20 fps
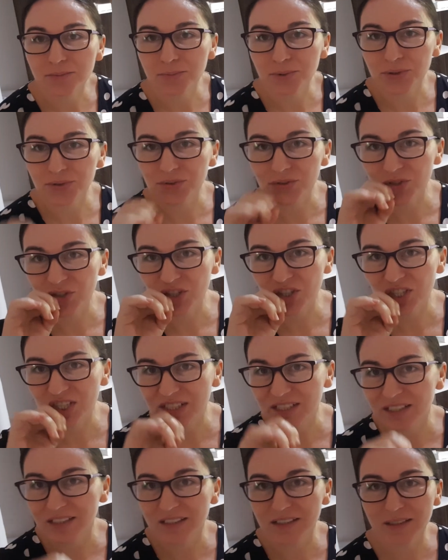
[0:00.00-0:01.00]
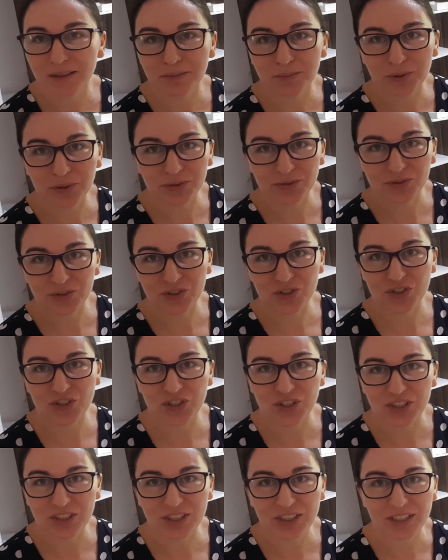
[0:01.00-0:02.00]
Bom dia, bom
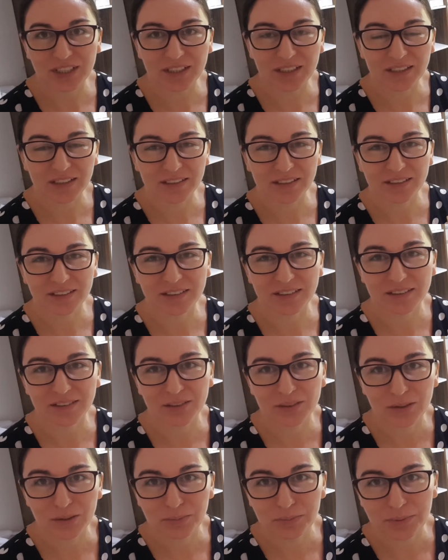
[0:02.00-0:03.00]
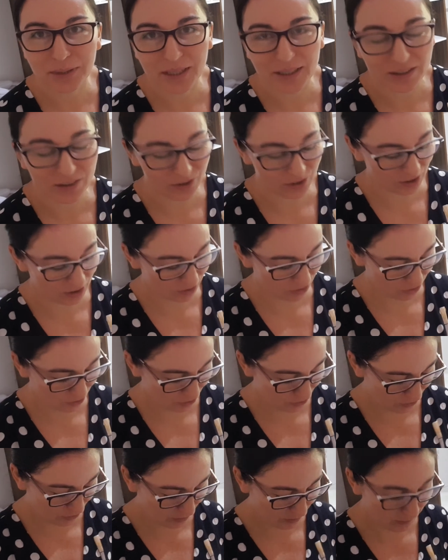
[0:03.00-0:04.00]
dia. Tudo bem,
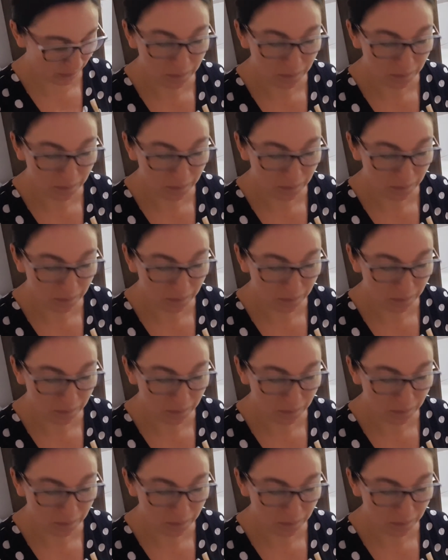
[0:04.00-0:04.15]
gente?